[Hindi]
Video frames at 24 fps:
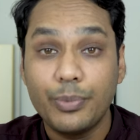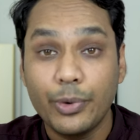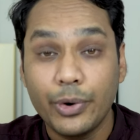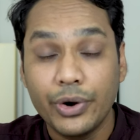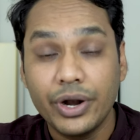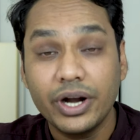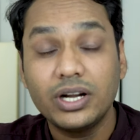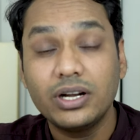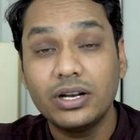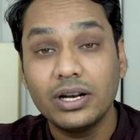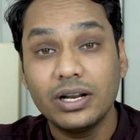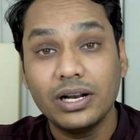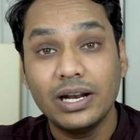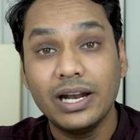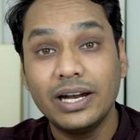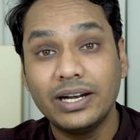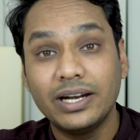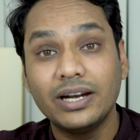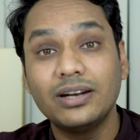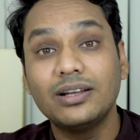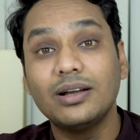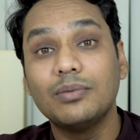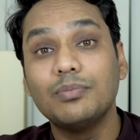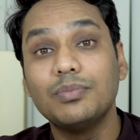प्रोडक्ट
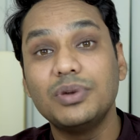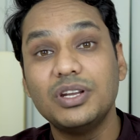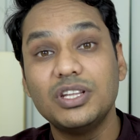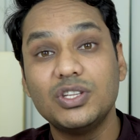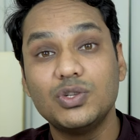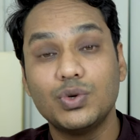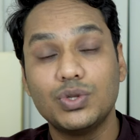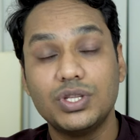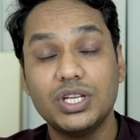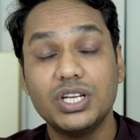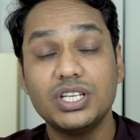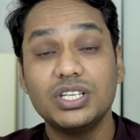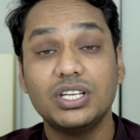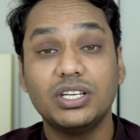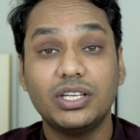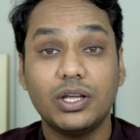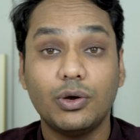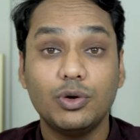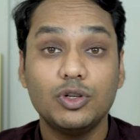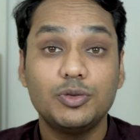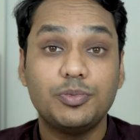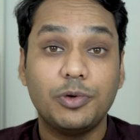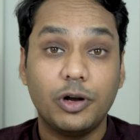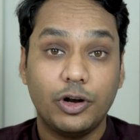रिलेटेड कंपनीज होती ना जिनके
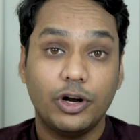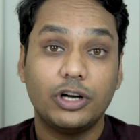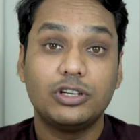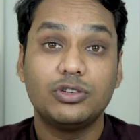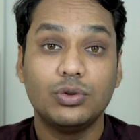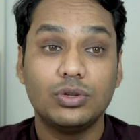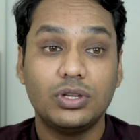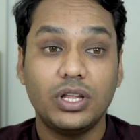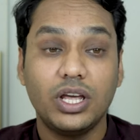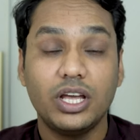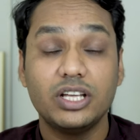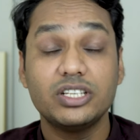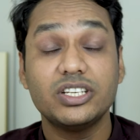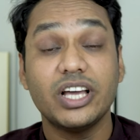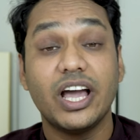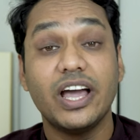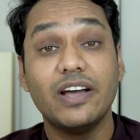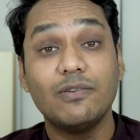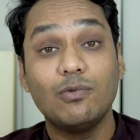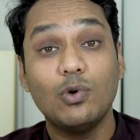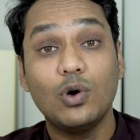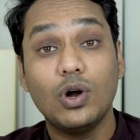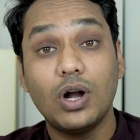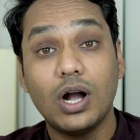कुछ प्रोडक्ट्स होते हैं
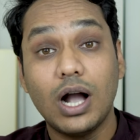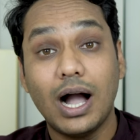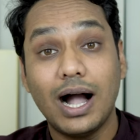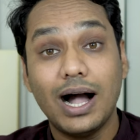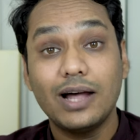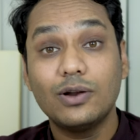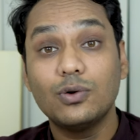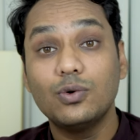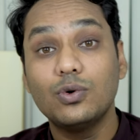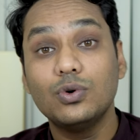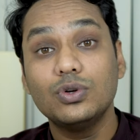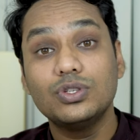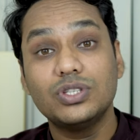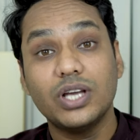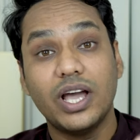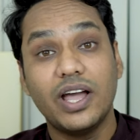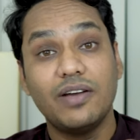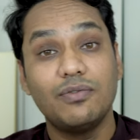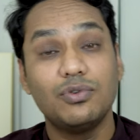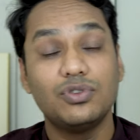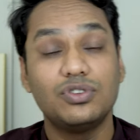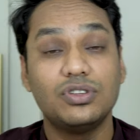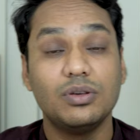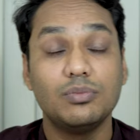चाहे वो कार हो
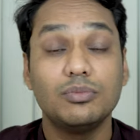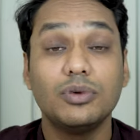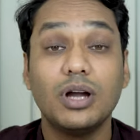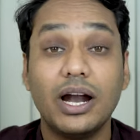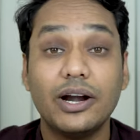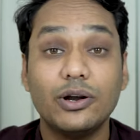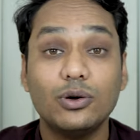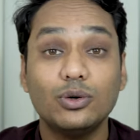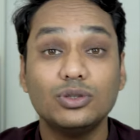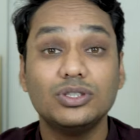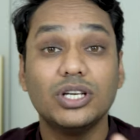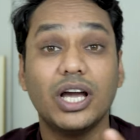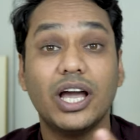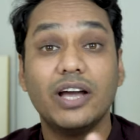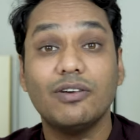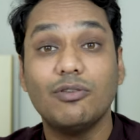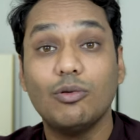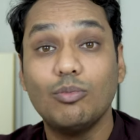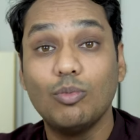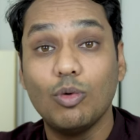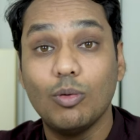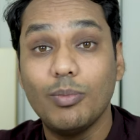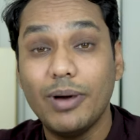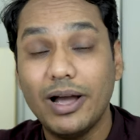चाहे वो सिम कार्ड हो चाहे
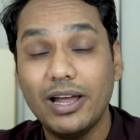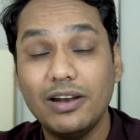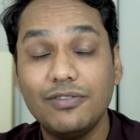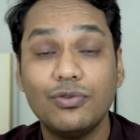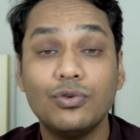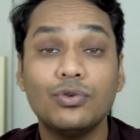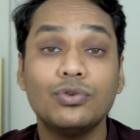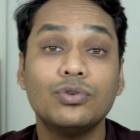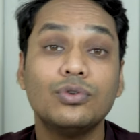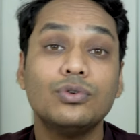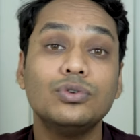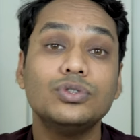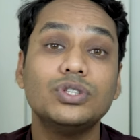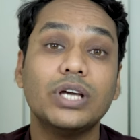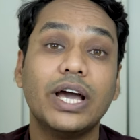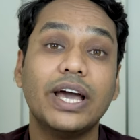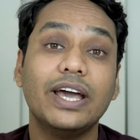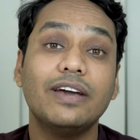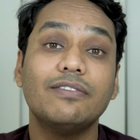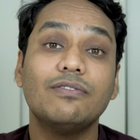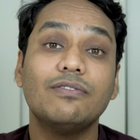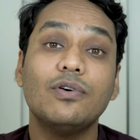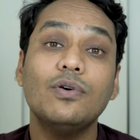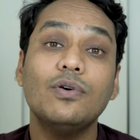वो मोबाइल फ़ोन हो
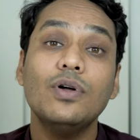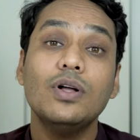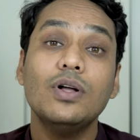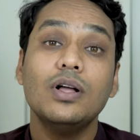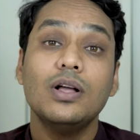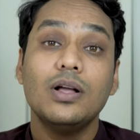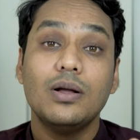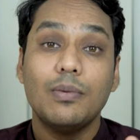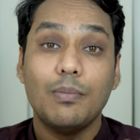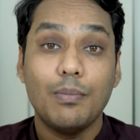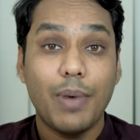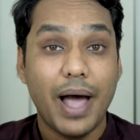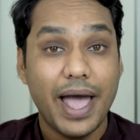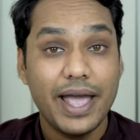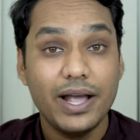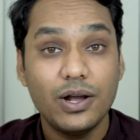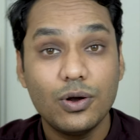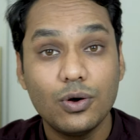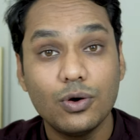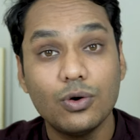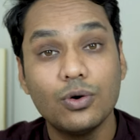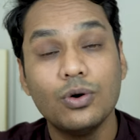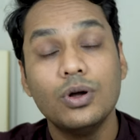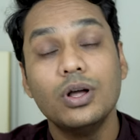चाहे वो बाइक
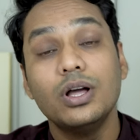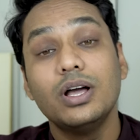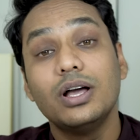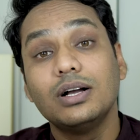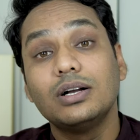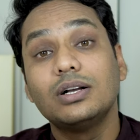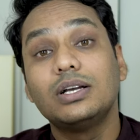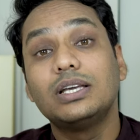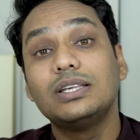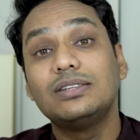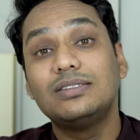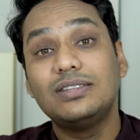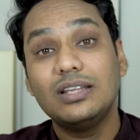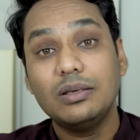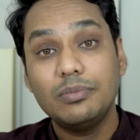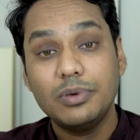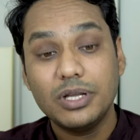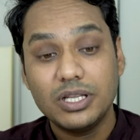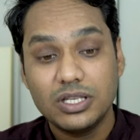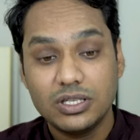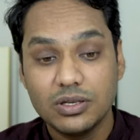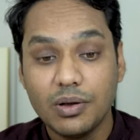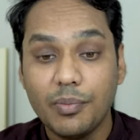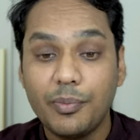हो किसी भी
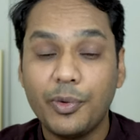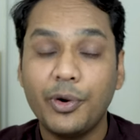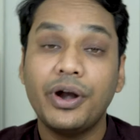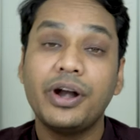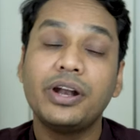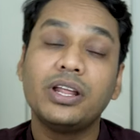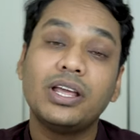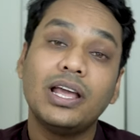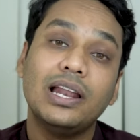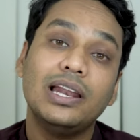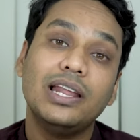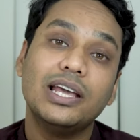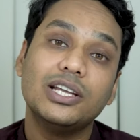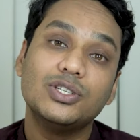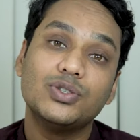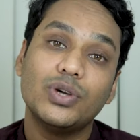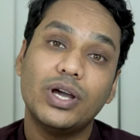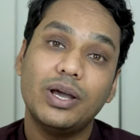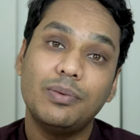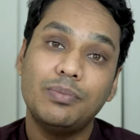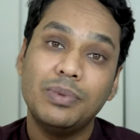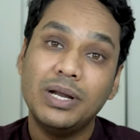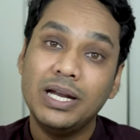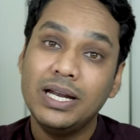प्रोडक्ट के लिए जो
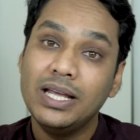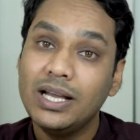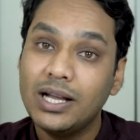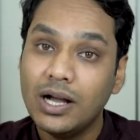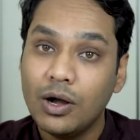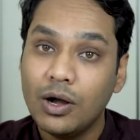है बी e